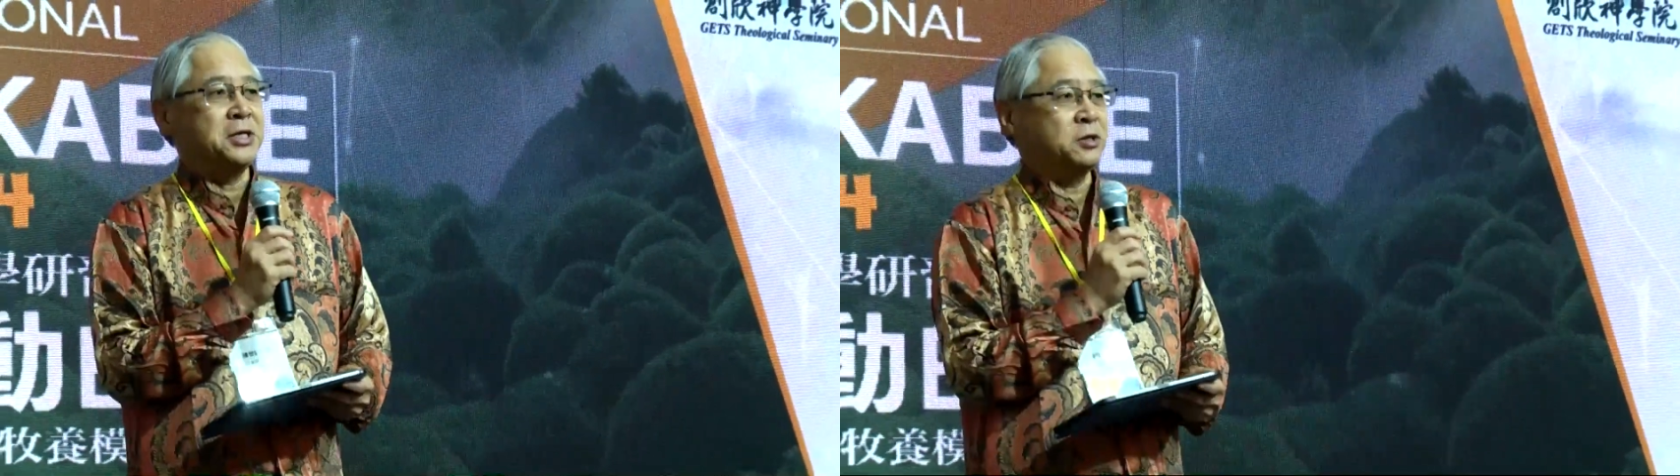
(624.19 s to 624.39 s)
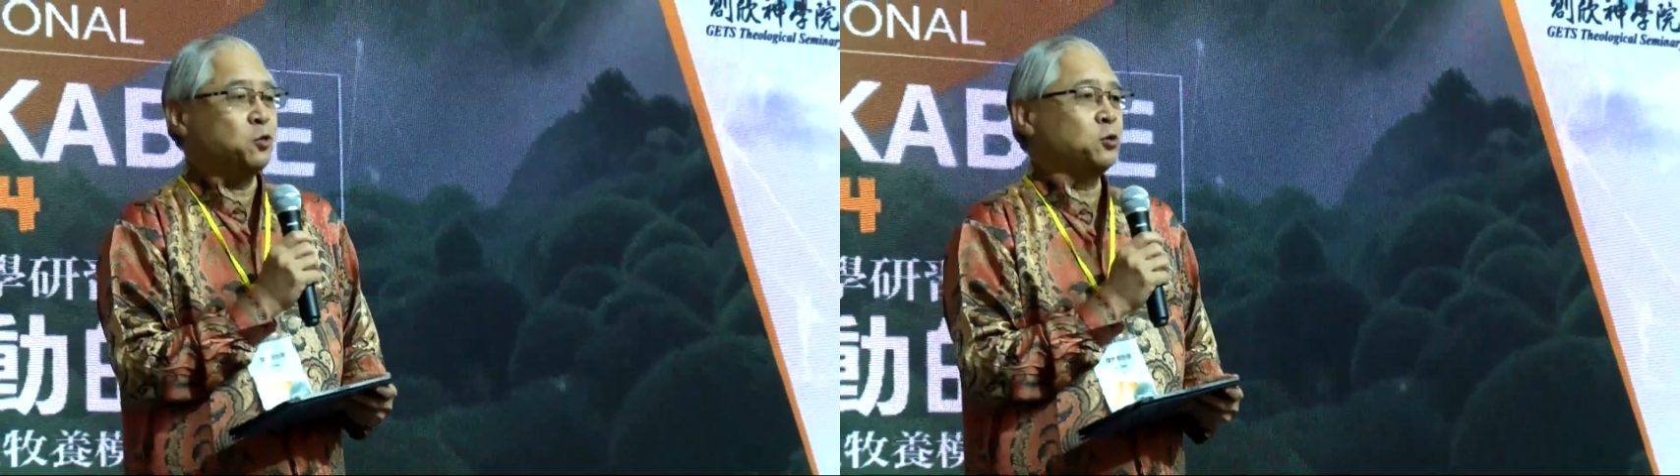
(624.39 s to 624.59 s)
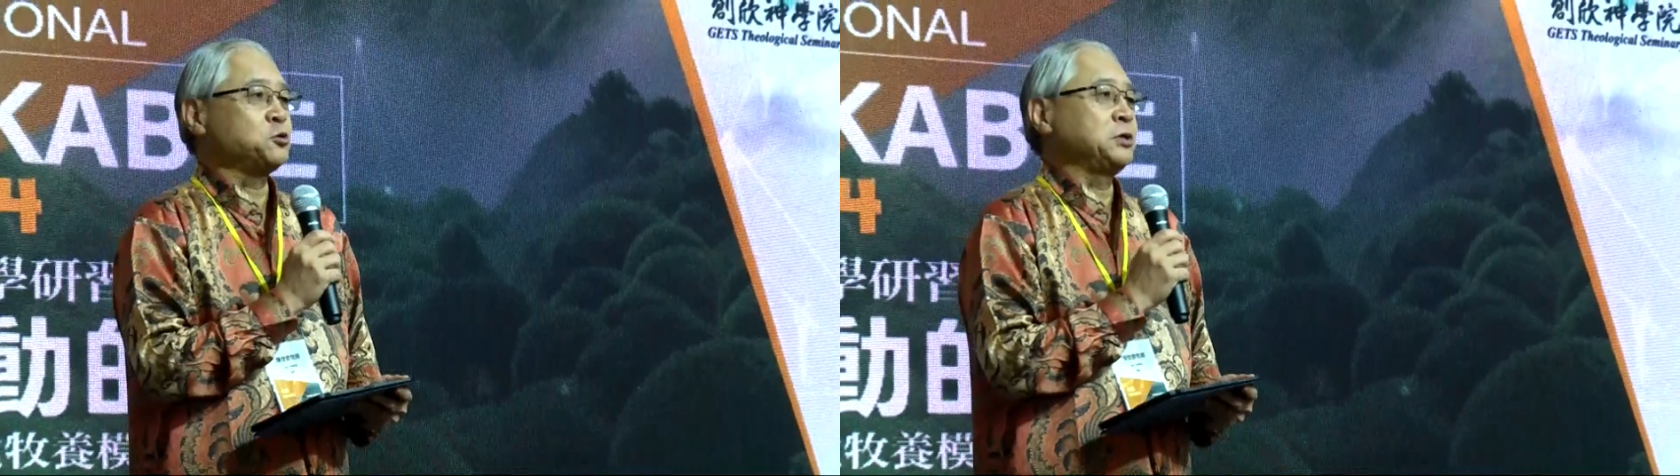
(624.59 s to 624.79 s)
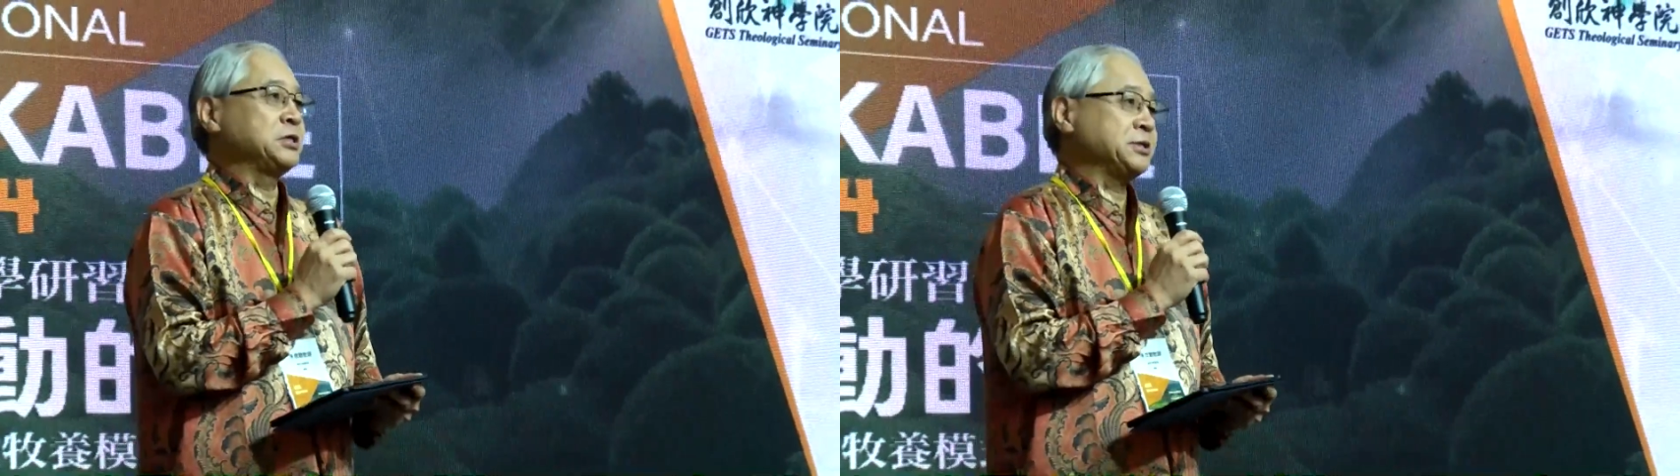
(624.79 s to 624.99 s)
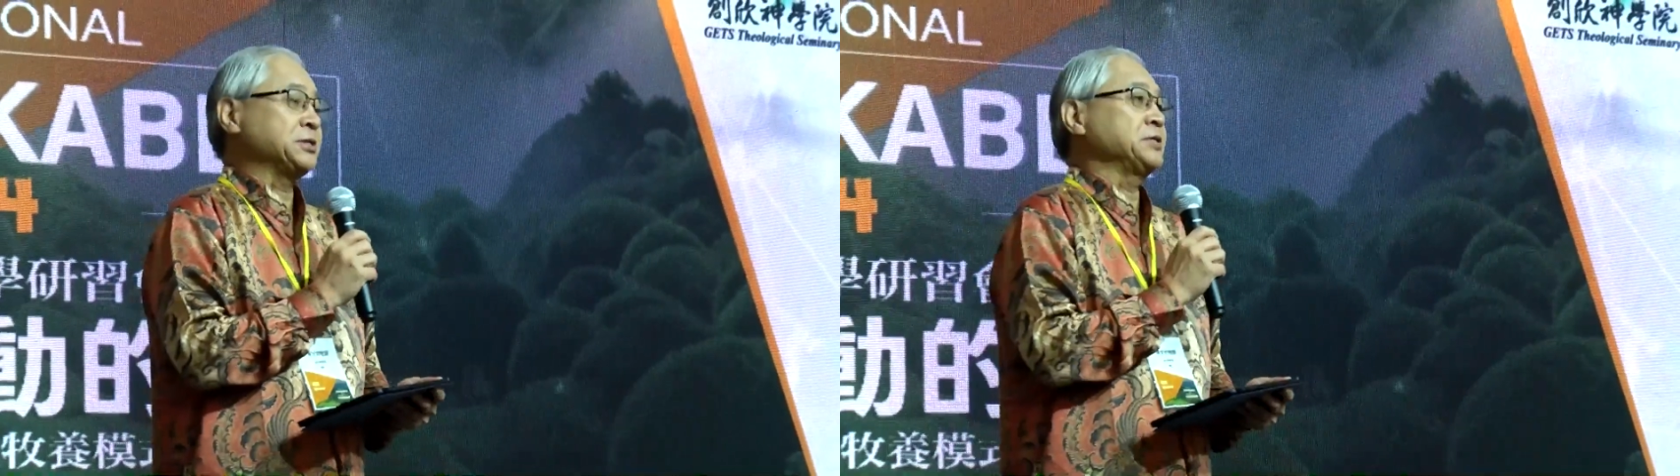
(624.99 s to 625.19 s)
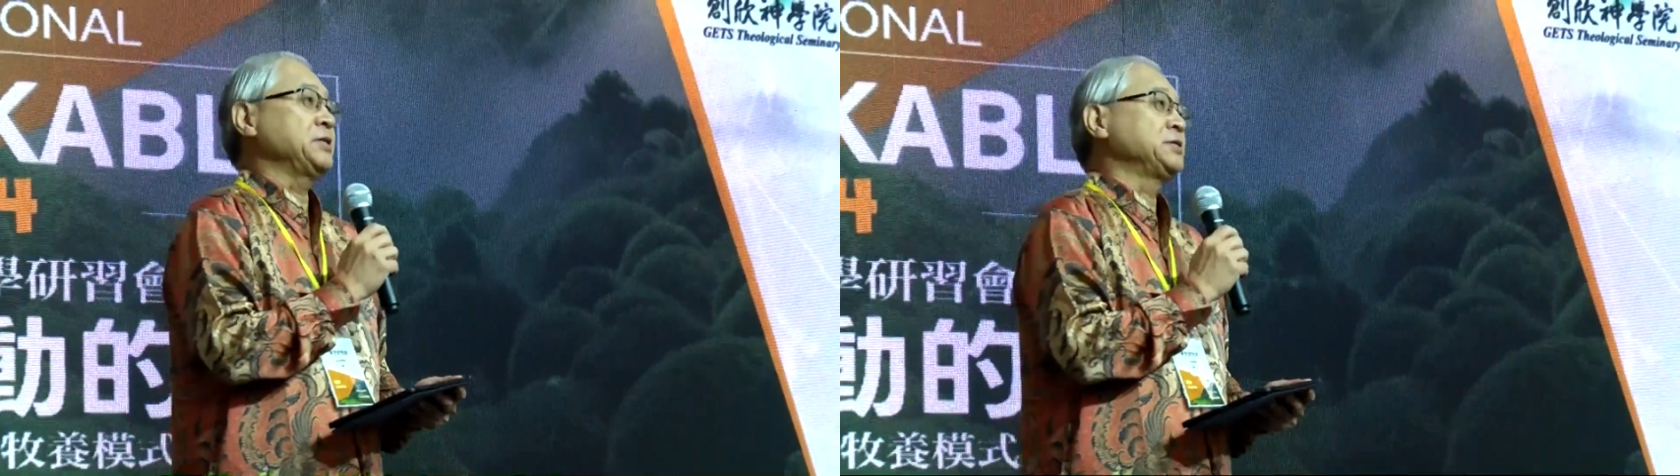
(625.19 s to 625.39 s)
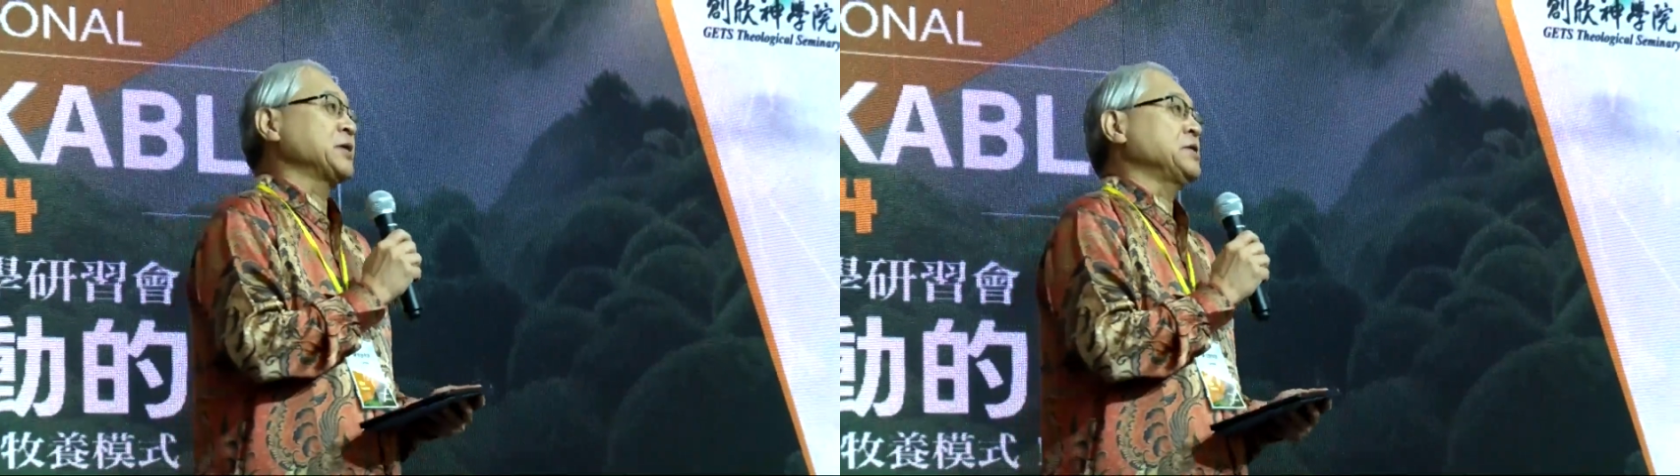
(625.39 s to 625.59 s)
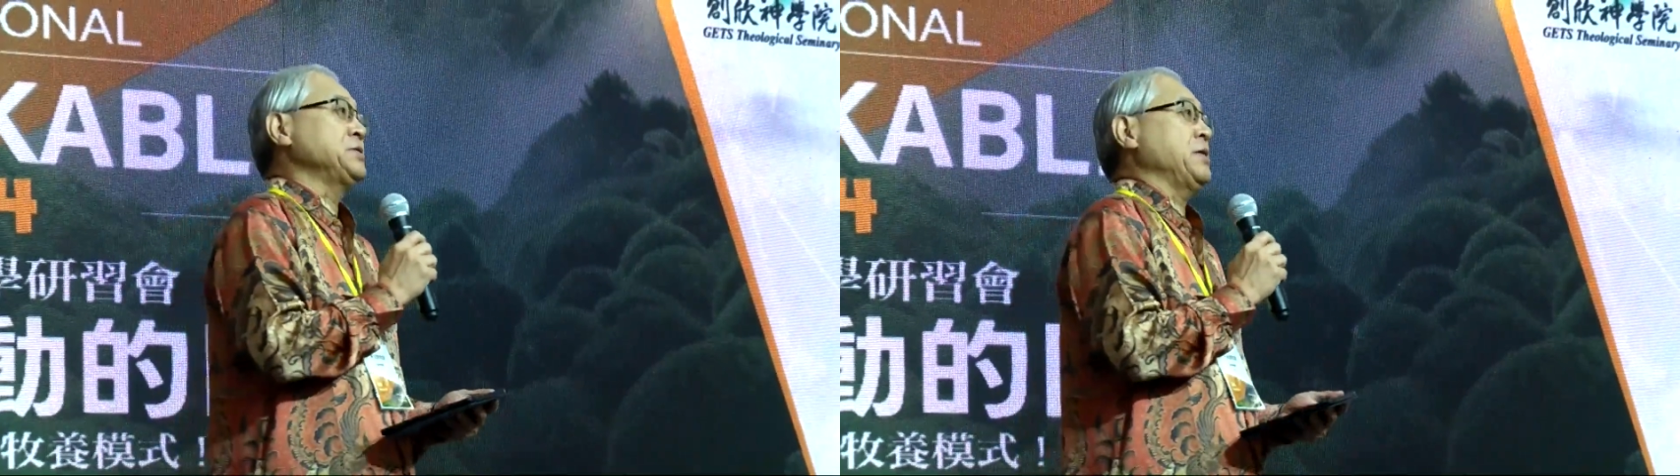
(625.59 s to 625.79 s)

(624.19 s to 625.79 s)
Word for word: 过去的四天三夜，